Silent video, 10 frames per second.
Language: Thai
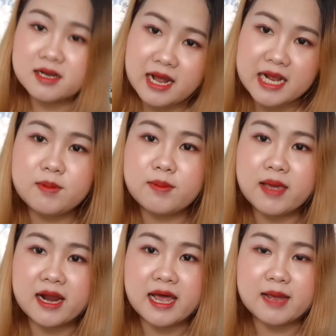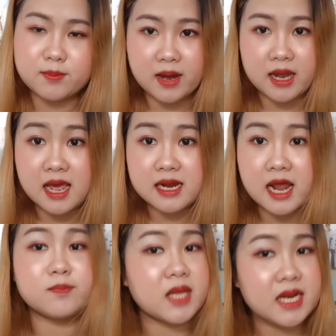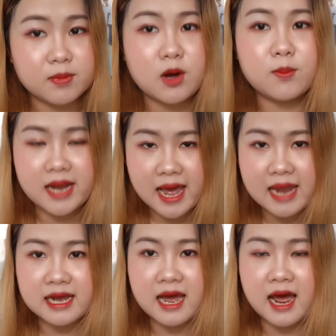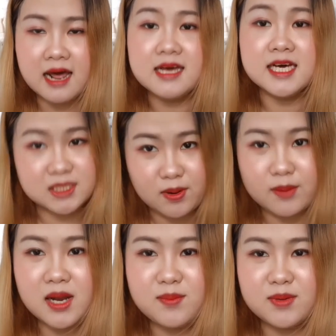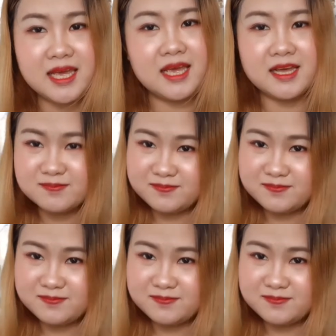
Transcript: ใครที่มีเพลงอะไรใหม่ ๆ แนะนำแนะนำเข้ามาได้นะคะสำหรับคลิปนี้